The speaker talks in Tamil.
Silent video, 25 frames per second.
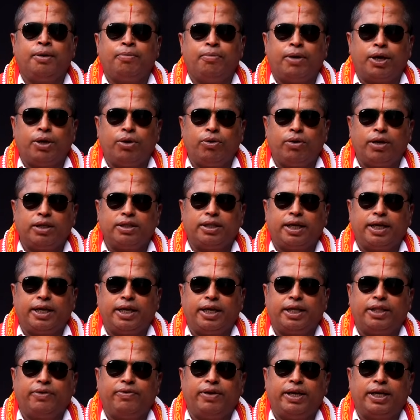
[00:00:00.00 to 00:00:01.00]
மனோநந்தன
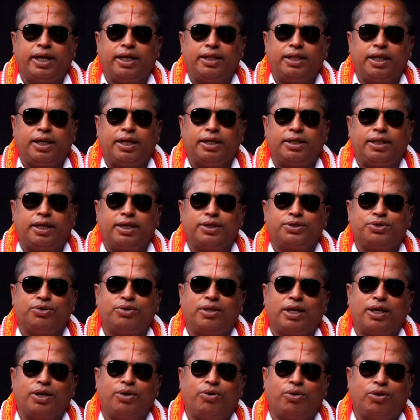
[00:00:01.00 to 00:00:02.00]
கேதவே நந்தநந்தன
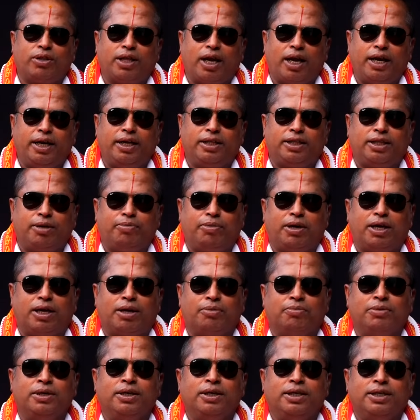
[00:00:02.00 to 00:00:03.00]
சுந்தரிய ஹோதாய்
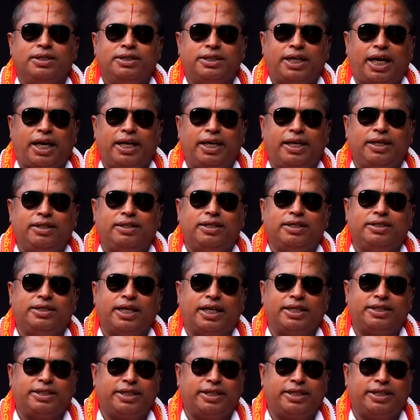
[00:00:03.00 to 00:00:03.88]
நித்தியமங்கலம் ஜாய் ஜாய்